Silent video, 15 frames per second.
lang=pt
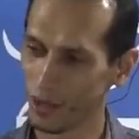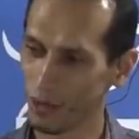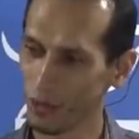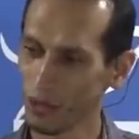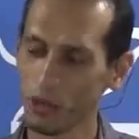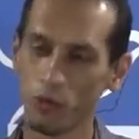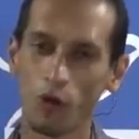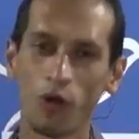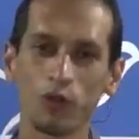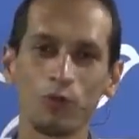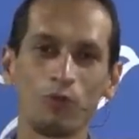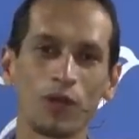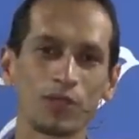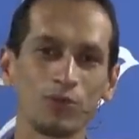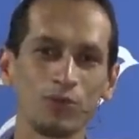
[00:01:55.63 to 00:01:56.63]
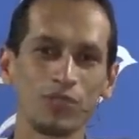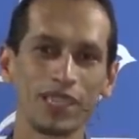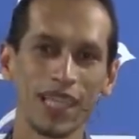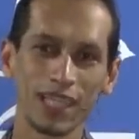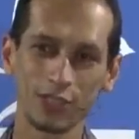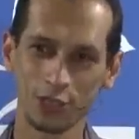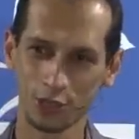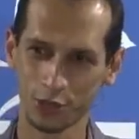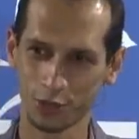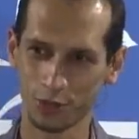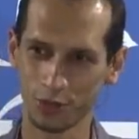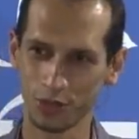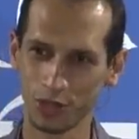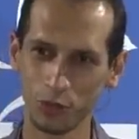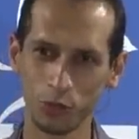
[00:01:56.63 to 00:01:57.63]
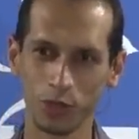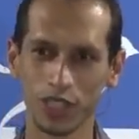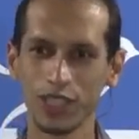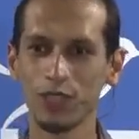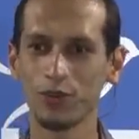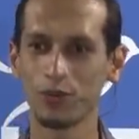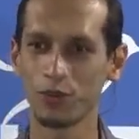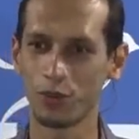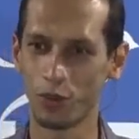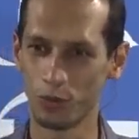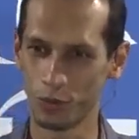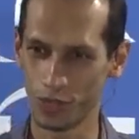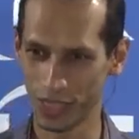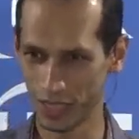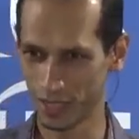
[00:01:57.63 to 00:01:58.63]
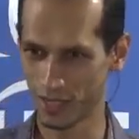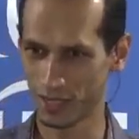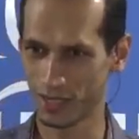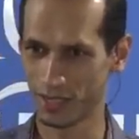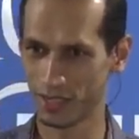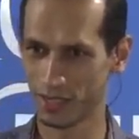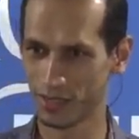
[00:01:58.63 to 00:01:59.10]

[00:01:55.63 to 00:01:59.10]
quando eu olho para um texto tão rico como esse,